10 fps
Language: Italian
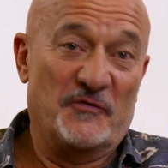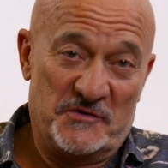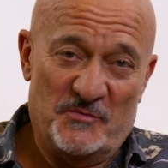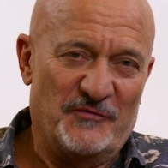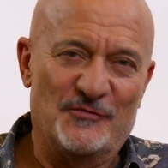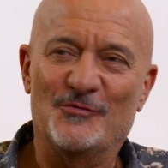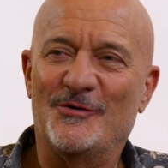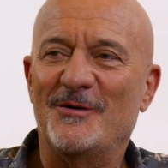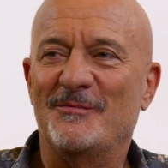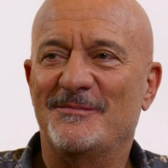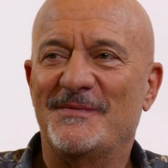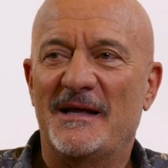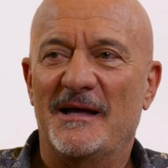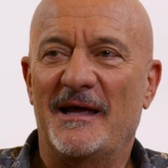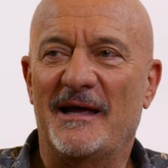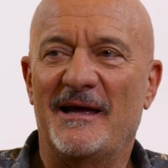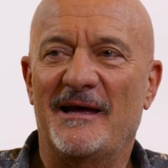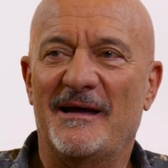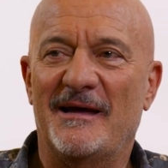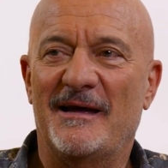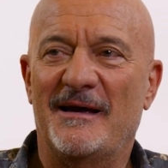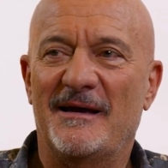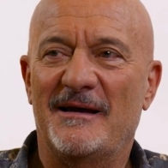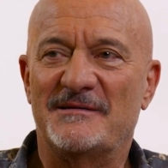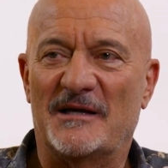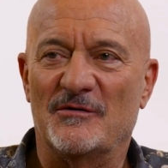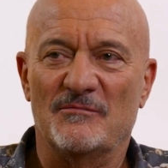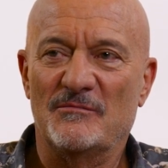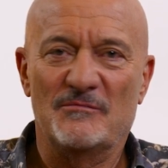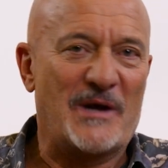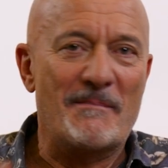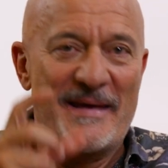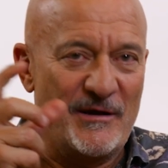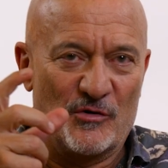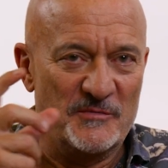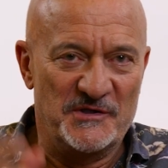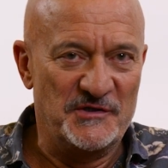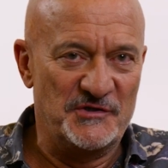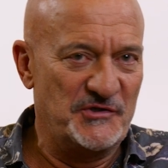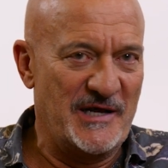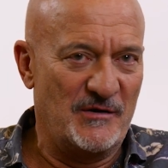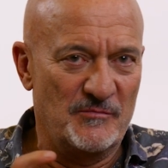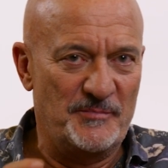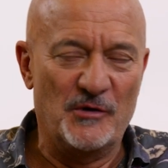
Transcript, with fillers: e forse il mio futuro. è stato un cameo, come si dice in gergo, un